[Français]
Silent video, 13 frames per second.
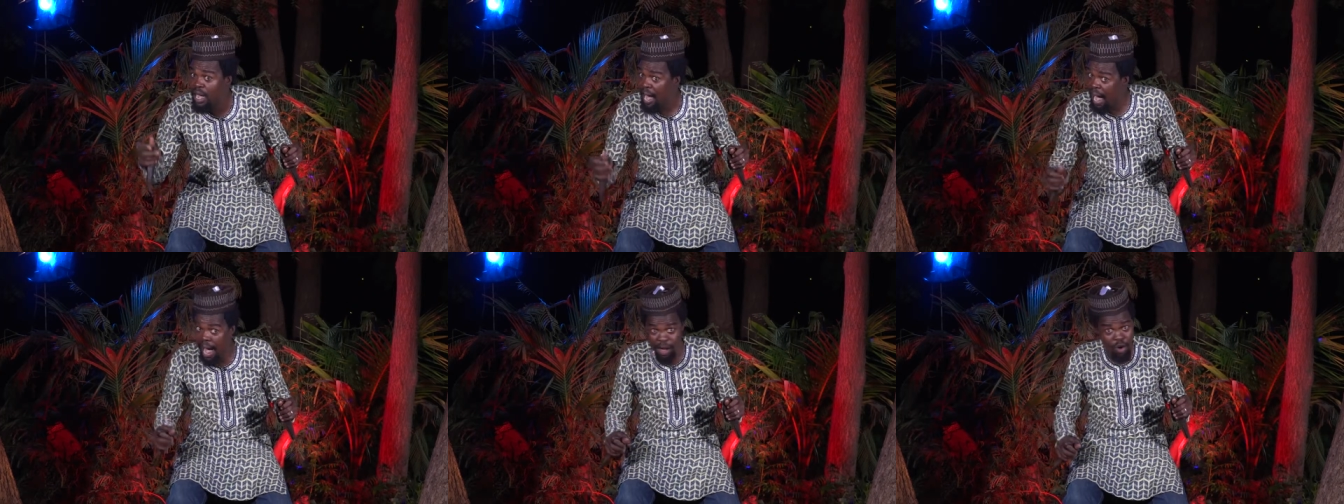
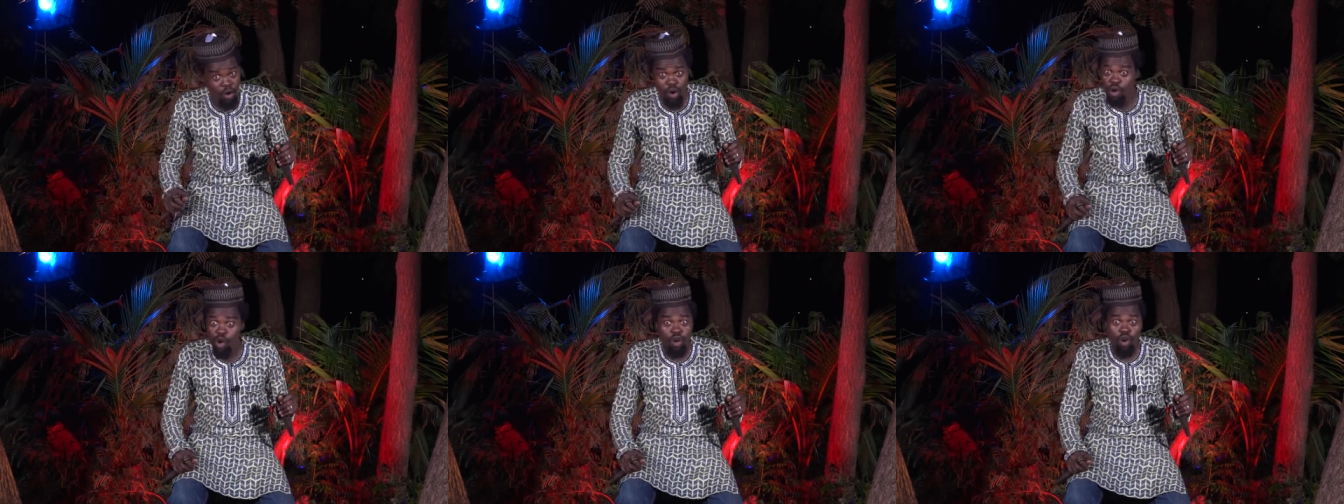Ah non,
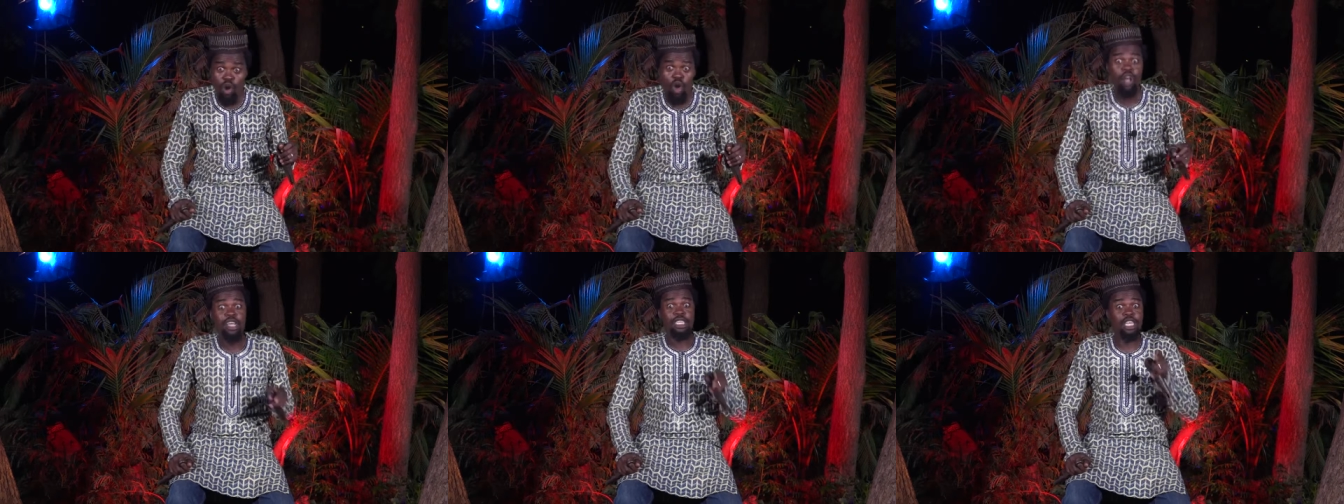non, non, non, non.
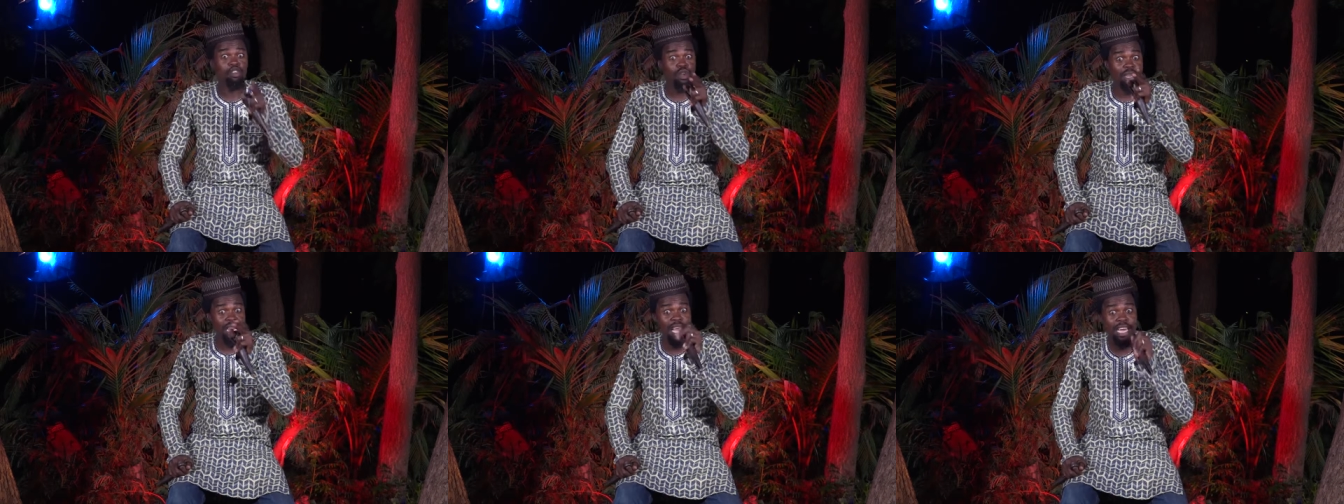Si tu
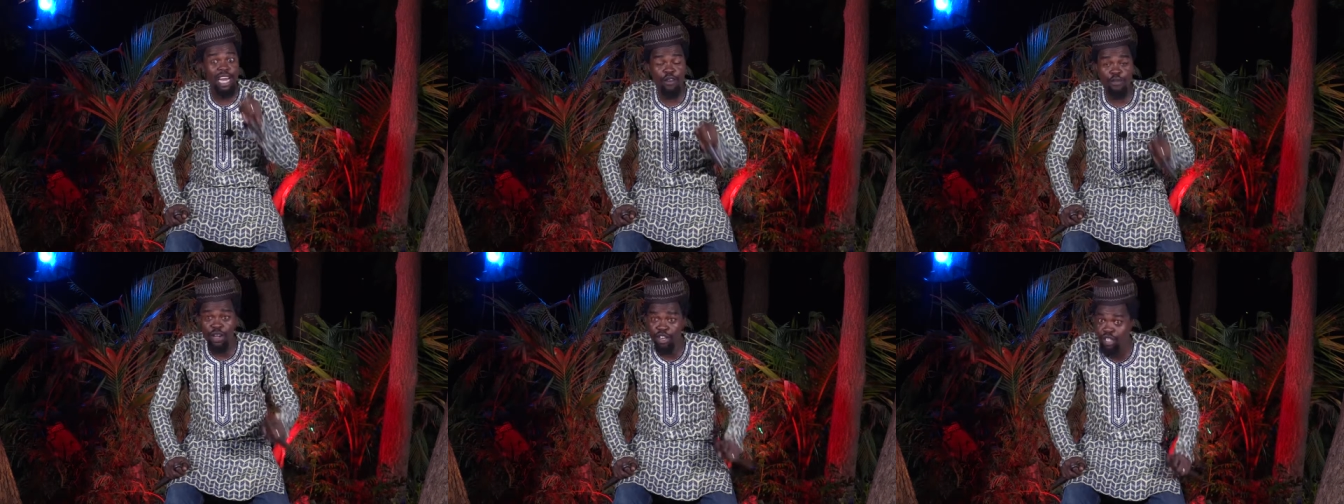étais un
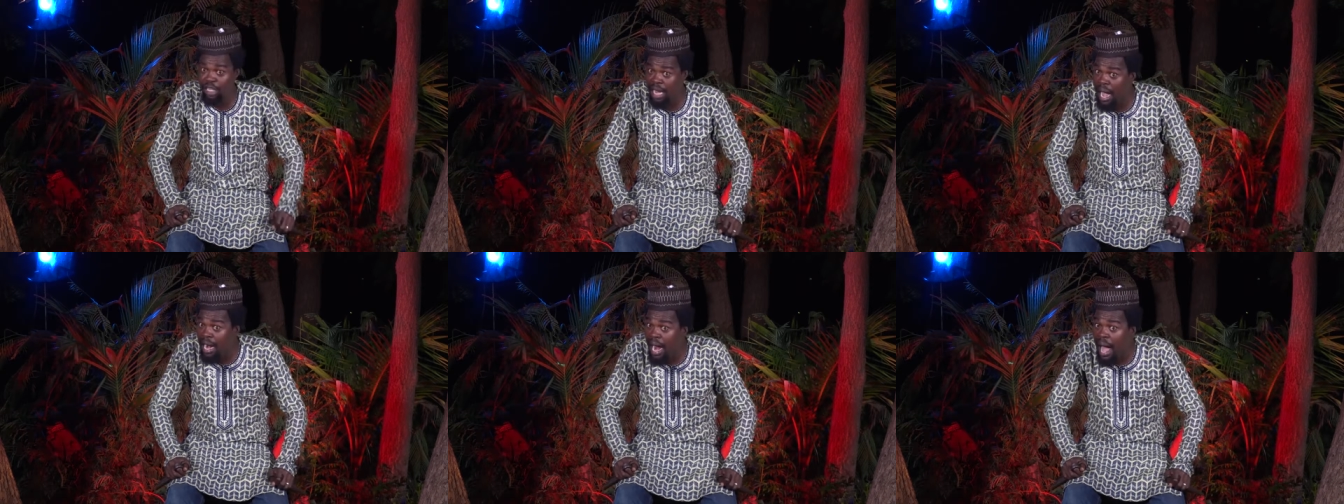enfant de ce
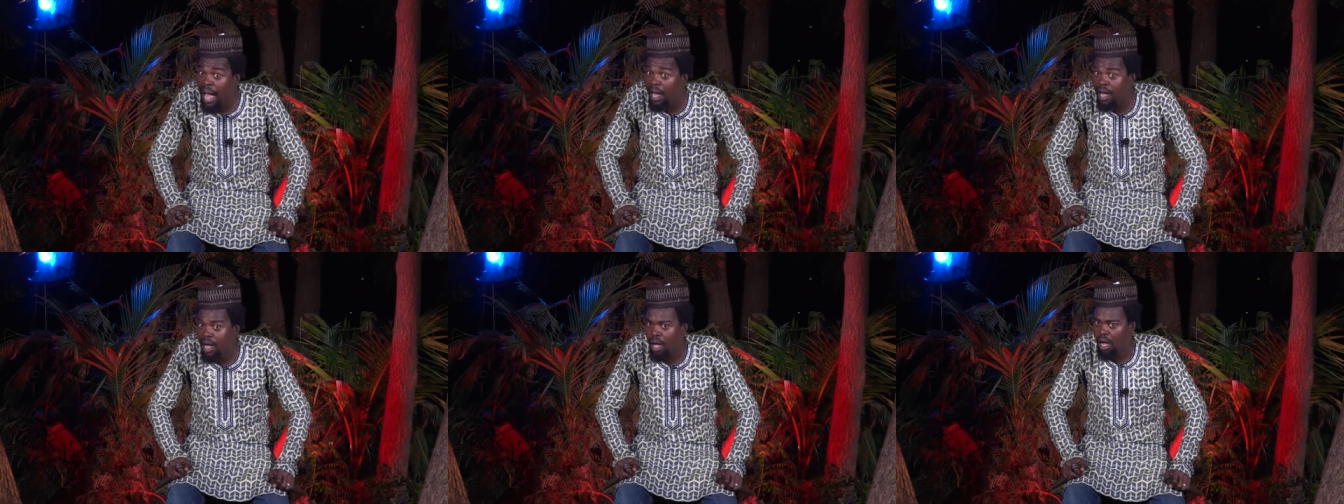genre-là,
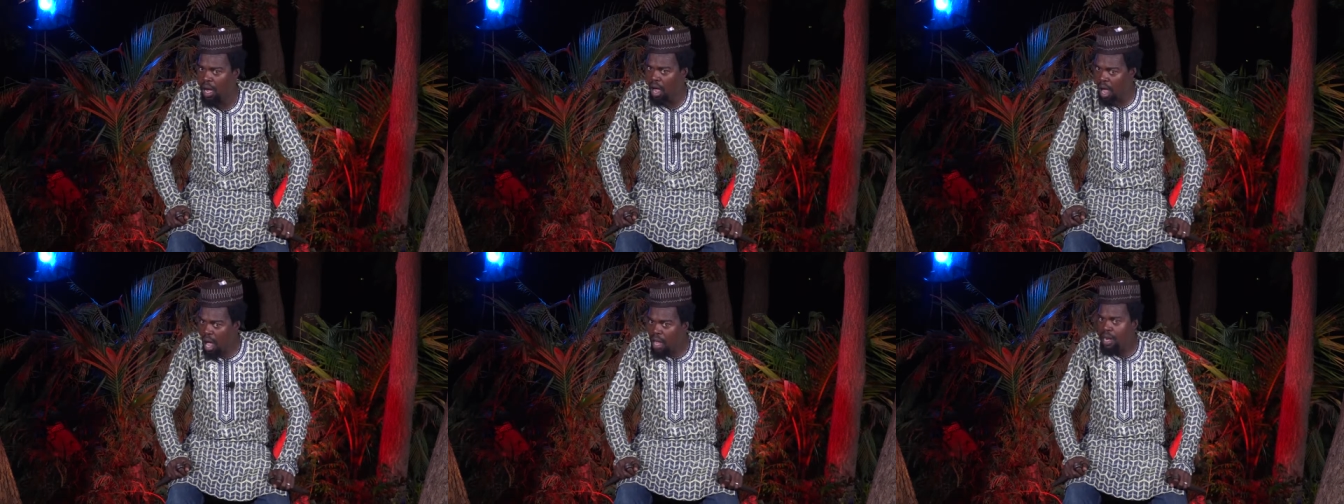
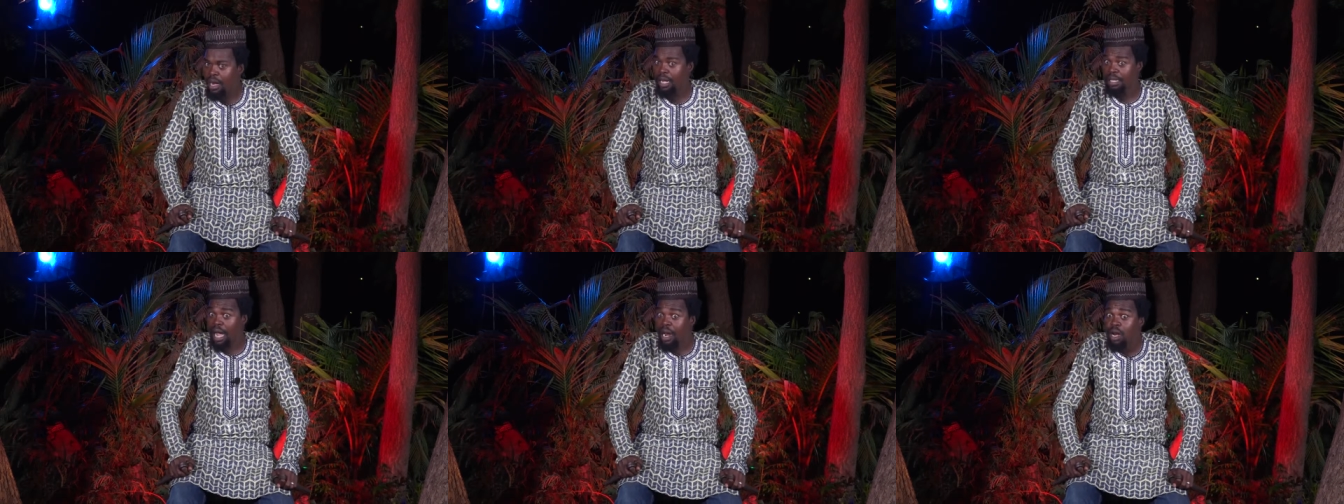ah,
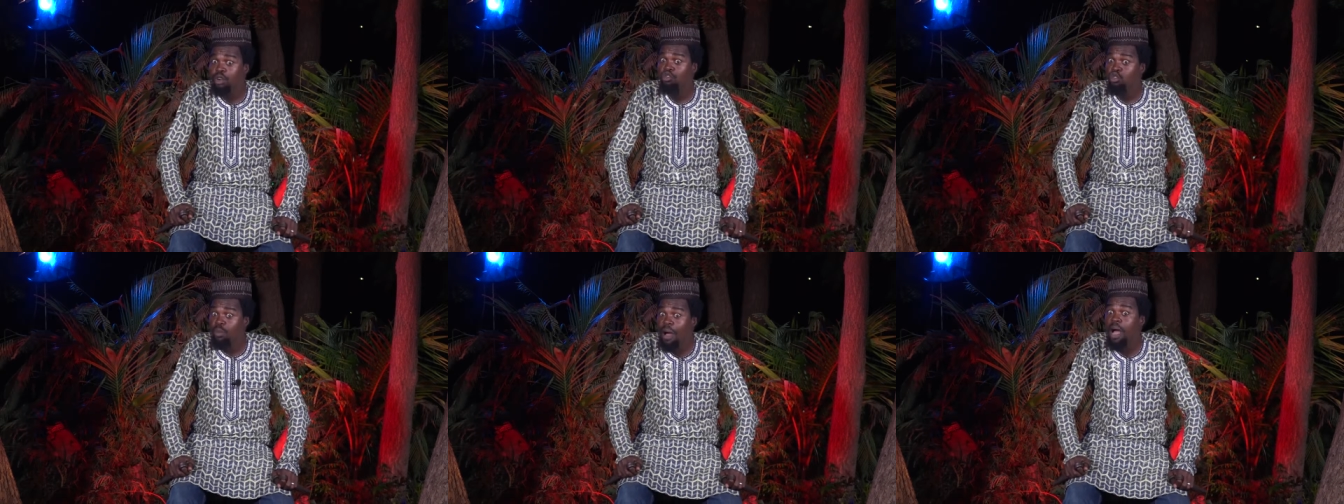
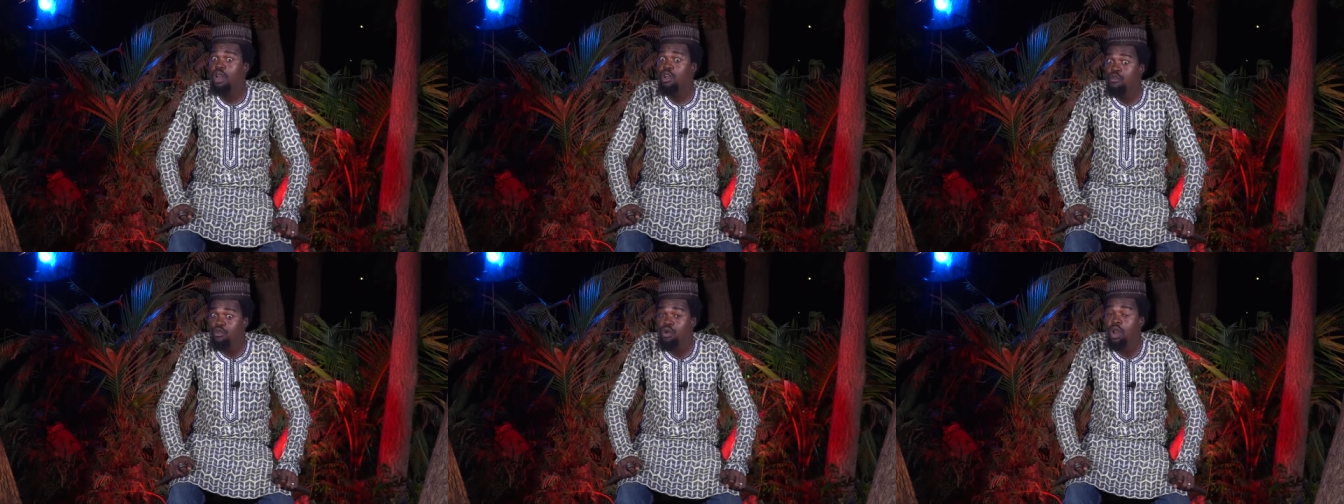Ntouba ne
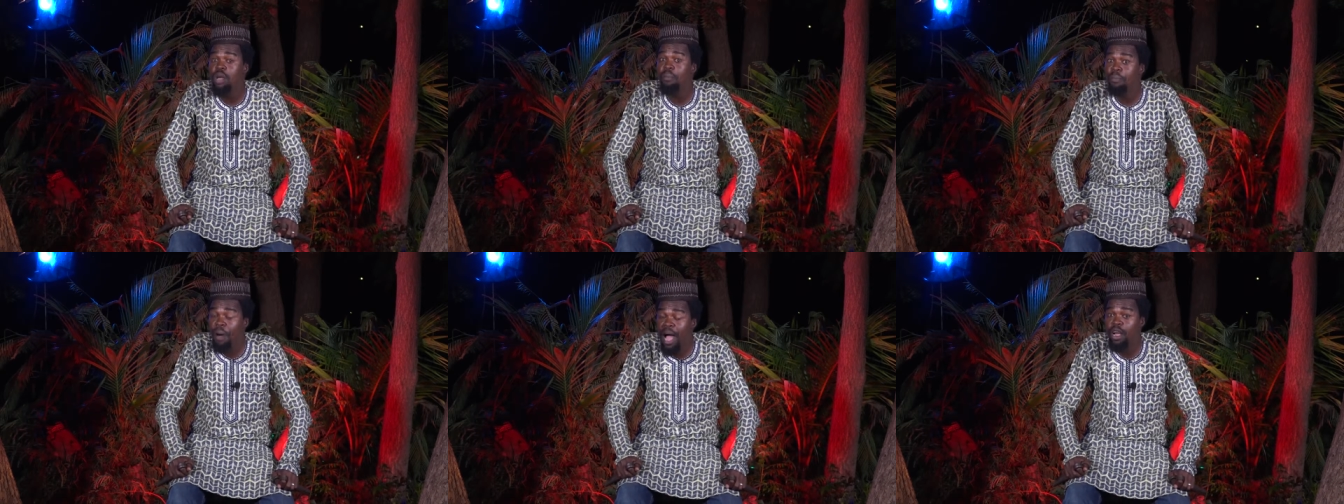voulait
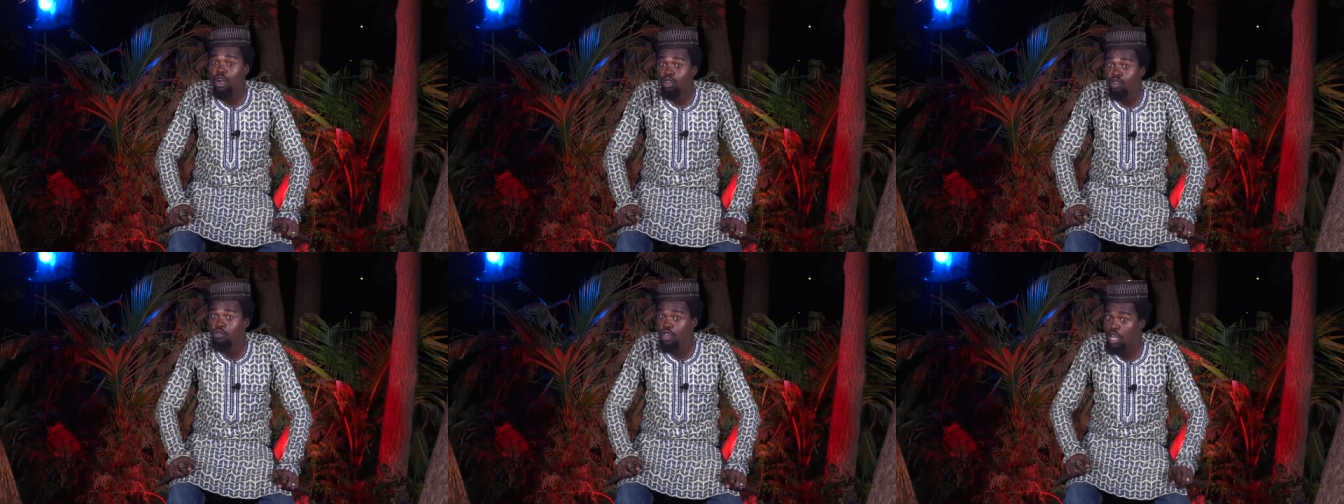pas que
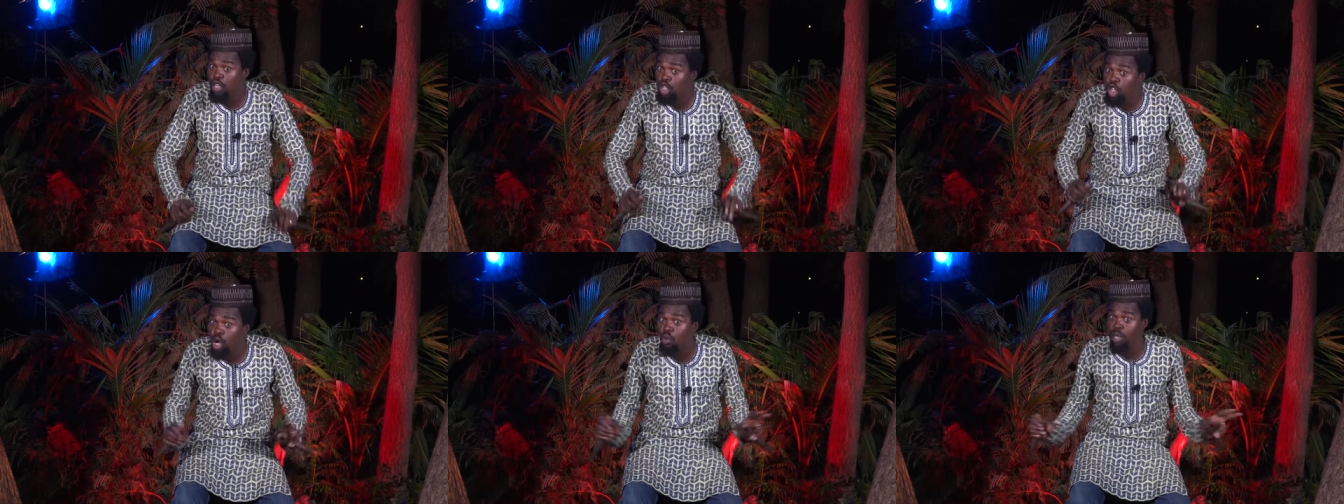tu viennes
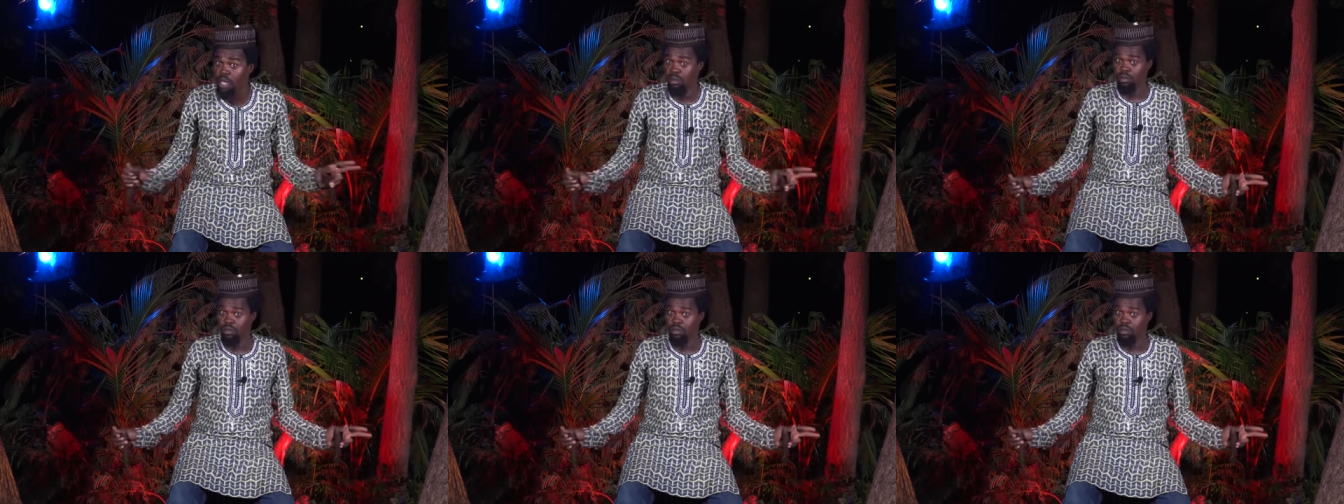chez lui.